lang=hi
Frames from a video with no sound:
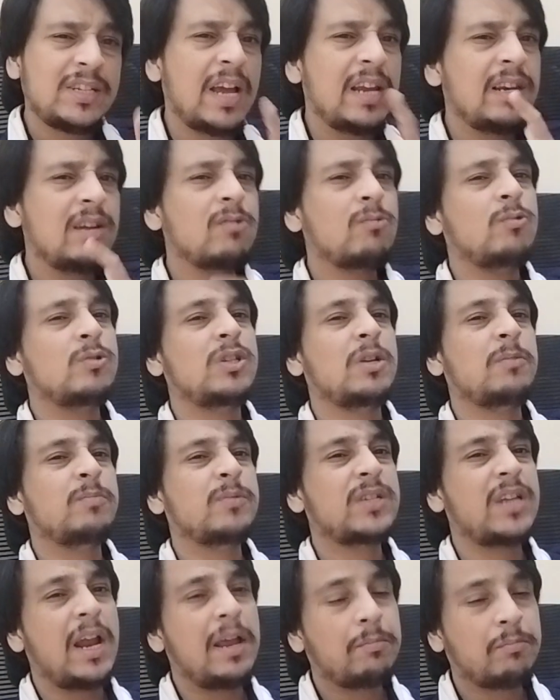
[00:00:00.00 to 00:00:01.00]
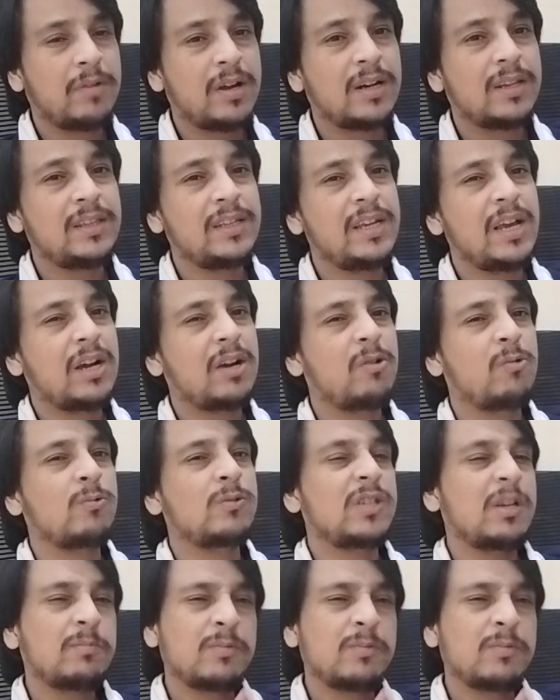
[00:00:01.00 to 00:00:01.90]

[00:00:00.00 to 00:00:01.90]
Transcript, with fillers: चैनल को सब्सक्राइब कर दिया करो